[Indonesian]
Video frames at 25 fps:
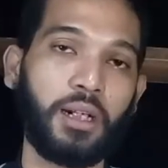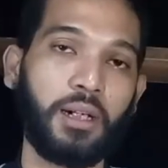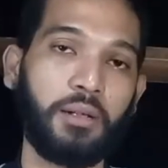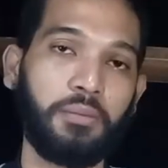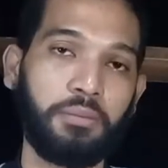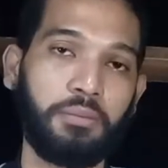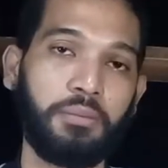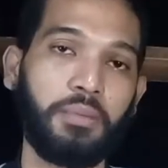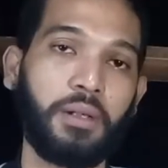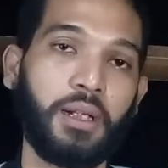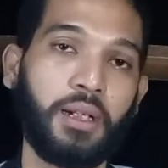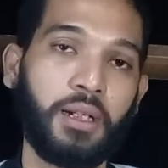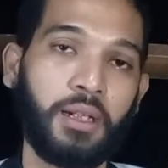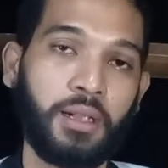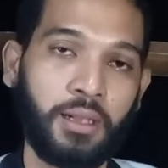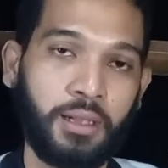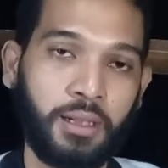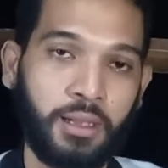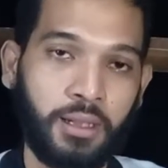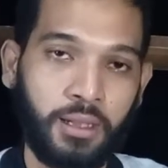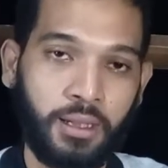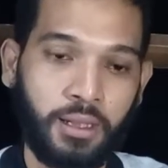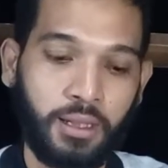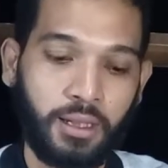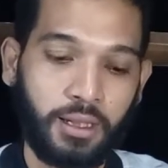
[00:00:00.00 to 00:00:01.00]
kapal
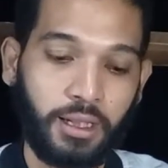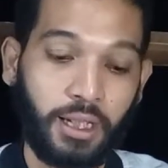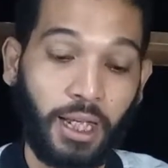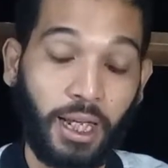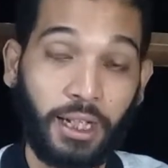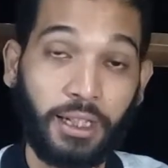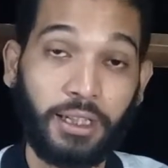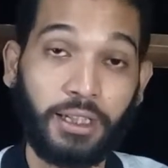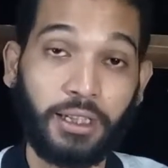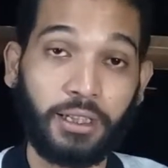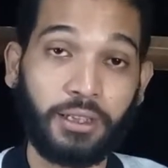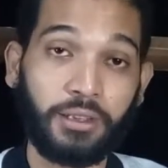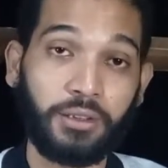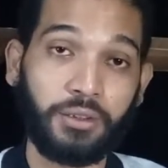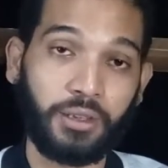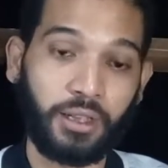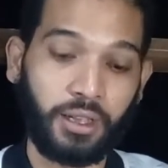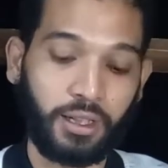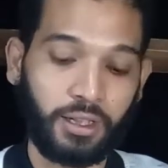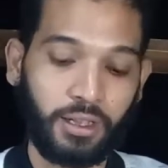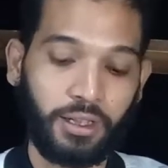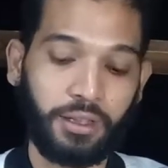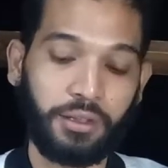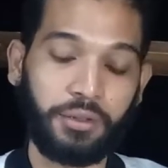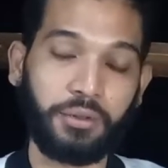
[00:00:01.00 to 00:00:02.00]
lainnya gitu
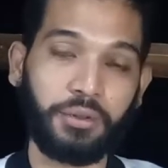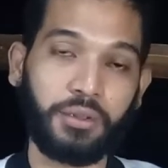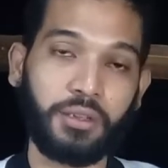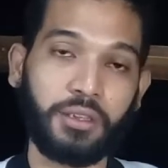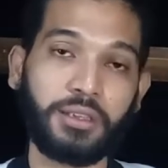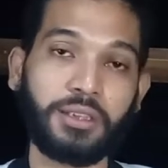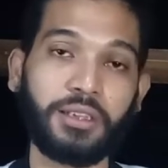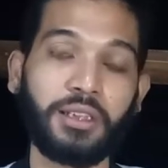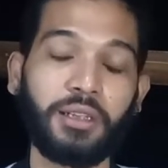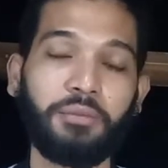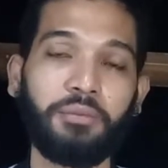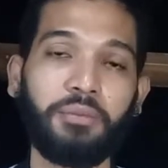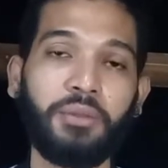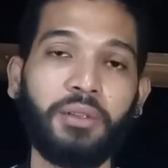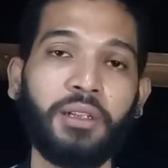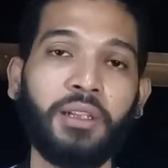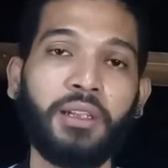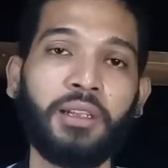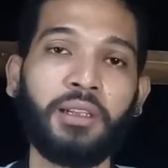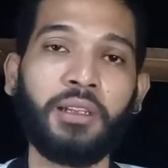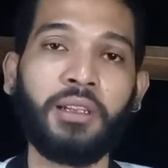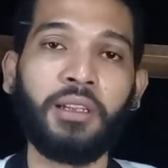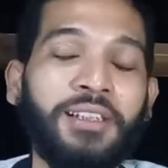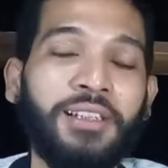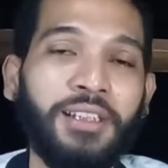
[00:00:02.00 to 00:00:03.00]
yang ngikuti State
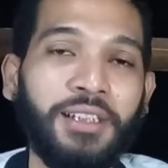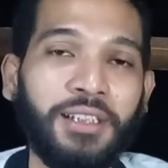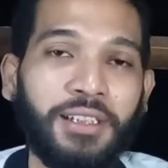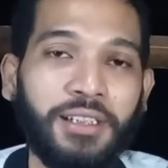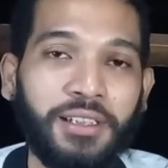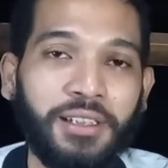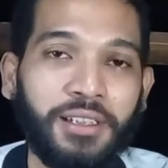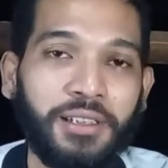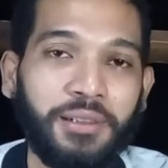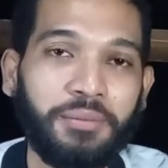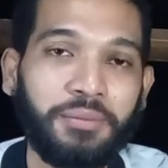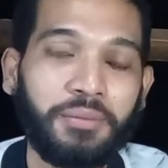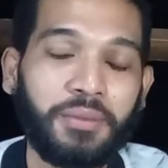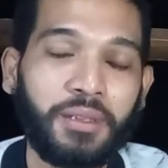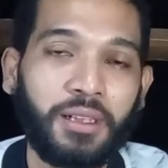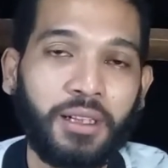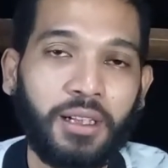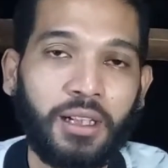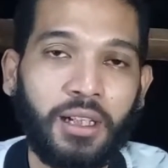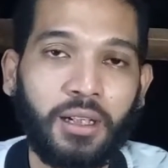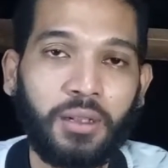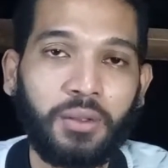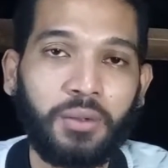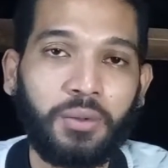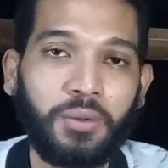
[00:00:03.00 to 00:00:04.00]
Bonnet dia tetap
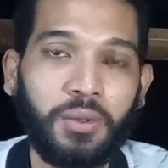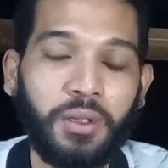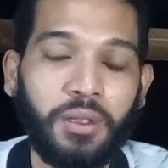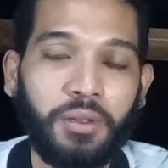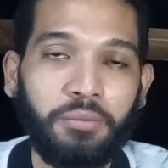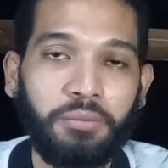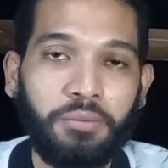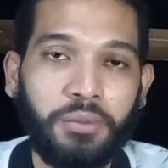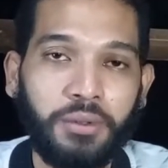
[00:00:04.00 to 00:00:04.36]
ngelakuin